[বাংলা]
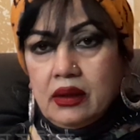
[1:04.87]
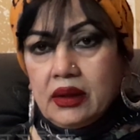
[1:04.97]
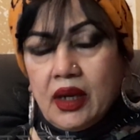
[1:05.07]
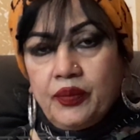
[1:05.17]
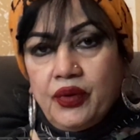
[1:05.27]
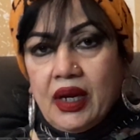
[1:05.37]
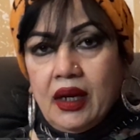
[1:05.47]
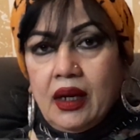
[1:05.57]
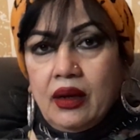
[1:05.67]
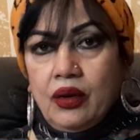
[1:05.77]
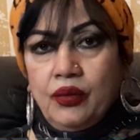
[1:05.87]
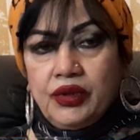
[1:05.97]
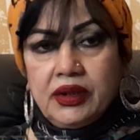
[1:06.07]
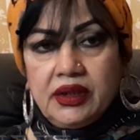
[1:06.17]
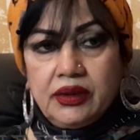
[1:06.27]
তারপর আল্লাহর
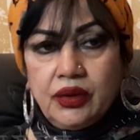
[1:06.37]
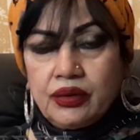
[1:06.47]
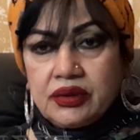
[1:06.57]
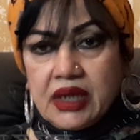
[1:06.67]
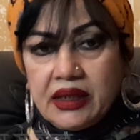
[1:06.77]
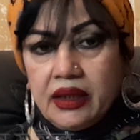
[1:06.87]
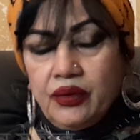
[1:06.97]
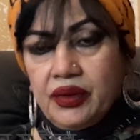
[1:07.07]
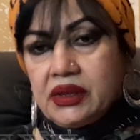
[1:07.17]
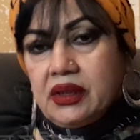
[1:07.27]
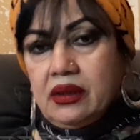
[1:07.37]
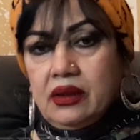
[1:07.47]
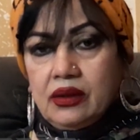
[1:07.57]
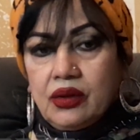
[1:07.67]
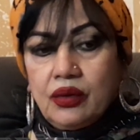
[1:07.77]
রহমতে যখন স্বাধীন হয়েছে
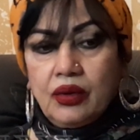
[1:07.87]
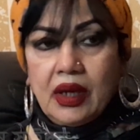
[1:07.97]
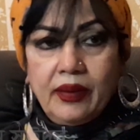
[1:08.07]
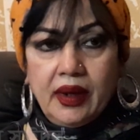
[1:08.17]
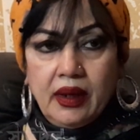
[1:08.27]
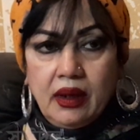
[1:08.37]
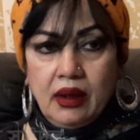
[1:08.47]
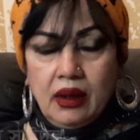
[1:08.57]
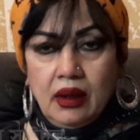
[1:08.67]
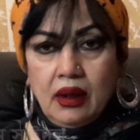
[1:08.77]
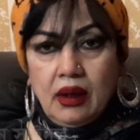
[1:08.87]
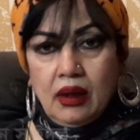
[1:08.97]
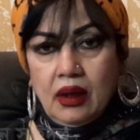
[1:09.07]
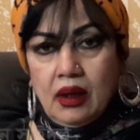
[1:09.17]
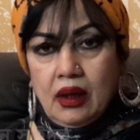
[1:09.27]
তখন আবার
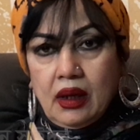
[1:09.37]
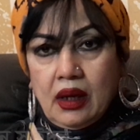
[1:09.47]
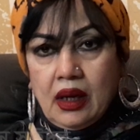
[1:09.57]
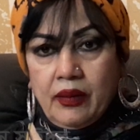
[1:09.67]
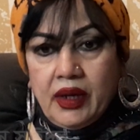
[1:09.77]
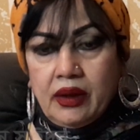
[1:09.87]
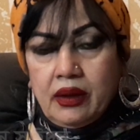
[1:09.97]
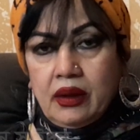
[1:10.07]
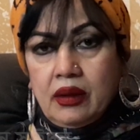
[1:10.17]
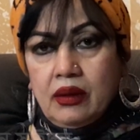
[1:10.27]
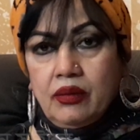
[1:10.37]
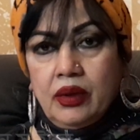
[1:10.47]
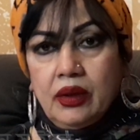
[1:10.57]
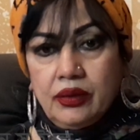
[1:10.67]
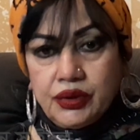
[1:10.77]
আমার
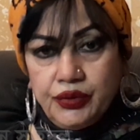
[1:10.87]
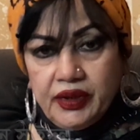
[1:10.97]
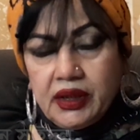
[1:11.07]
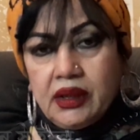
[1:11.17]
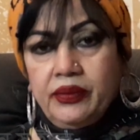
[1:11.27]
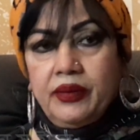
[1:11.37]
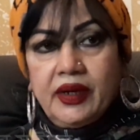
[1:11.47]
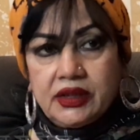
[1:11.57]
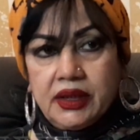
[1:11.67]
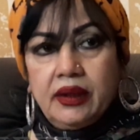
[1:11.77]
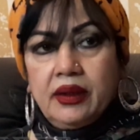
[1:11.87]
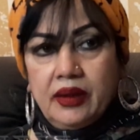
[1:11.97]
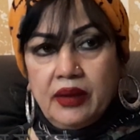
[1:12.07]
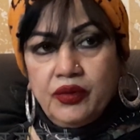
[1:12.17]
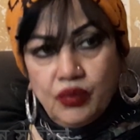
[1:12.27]
সুমিতা দেবীর বাসায়
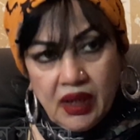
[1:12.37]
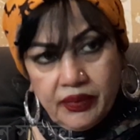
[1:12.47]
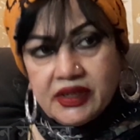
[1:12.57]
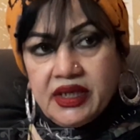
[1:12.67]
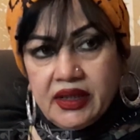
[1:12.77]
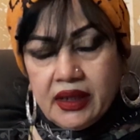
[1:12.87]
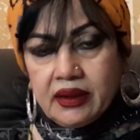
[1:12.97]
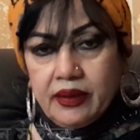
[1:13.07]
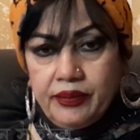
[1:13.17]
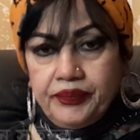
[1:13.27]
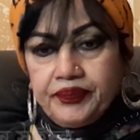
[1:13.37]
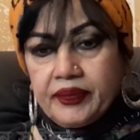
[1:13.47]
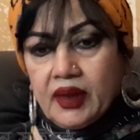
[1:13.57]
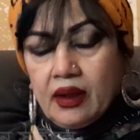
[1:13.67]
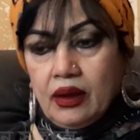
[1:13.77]
আমি ওনার বাসায় থাকতাম
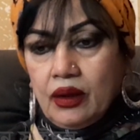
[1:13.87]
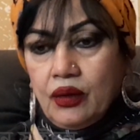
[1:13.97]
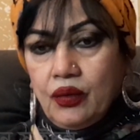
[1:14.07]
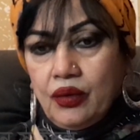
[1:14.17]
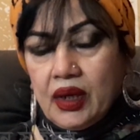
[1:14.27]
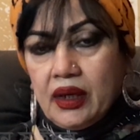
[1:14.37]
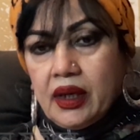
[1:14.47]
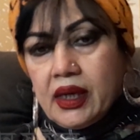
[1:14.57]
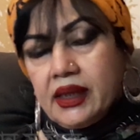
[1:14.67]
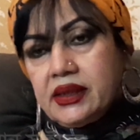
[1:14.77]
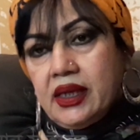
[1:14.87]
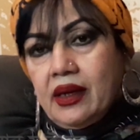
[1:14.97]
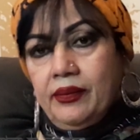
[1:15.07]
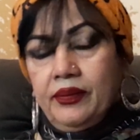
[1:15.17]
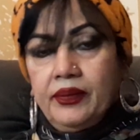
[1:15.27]
ওনার এখানেই
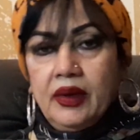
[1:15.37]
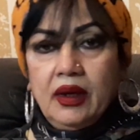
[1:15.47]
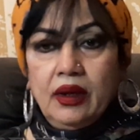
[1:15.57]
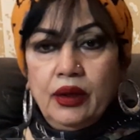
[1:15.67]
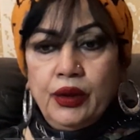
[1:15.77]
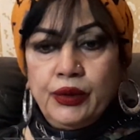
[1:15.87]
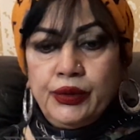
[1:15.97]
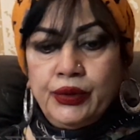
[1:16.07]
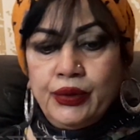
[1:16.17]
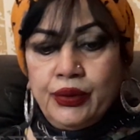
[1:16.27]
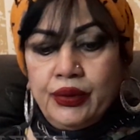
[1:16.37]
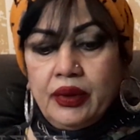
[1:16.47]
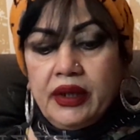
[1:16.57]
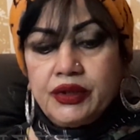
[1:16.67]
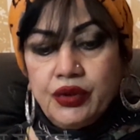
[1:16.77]
ছিলাম তো
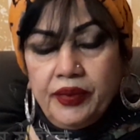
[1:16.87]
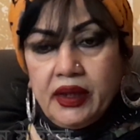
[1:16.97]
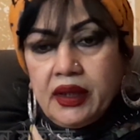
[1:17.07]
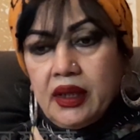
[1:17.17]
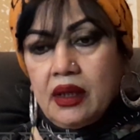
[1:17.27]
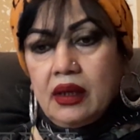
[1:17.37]
এই ছবিটা